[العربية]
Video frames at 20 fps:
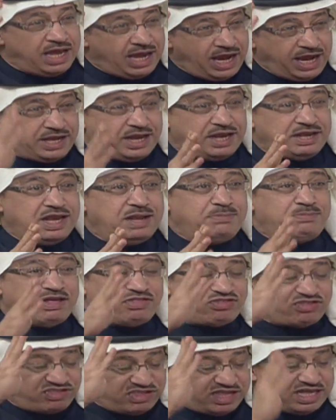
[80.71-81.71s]
احنا
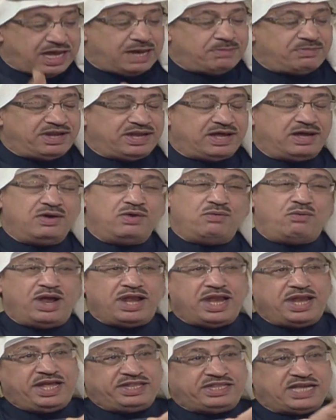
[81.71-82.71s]
نلبس ثيابنا
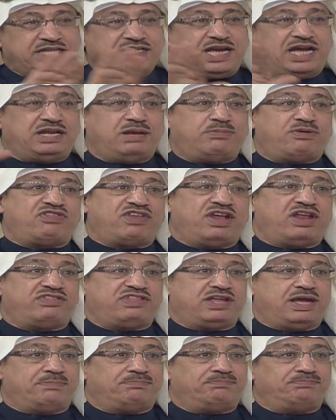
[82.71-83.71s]
ولا نحتاج احد يلبس لنا
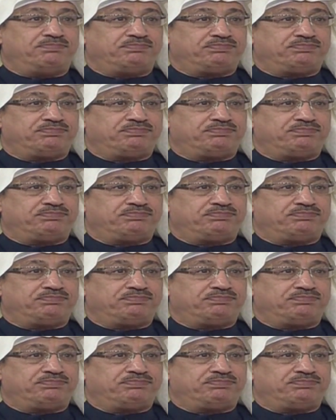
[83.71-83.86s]
ثياب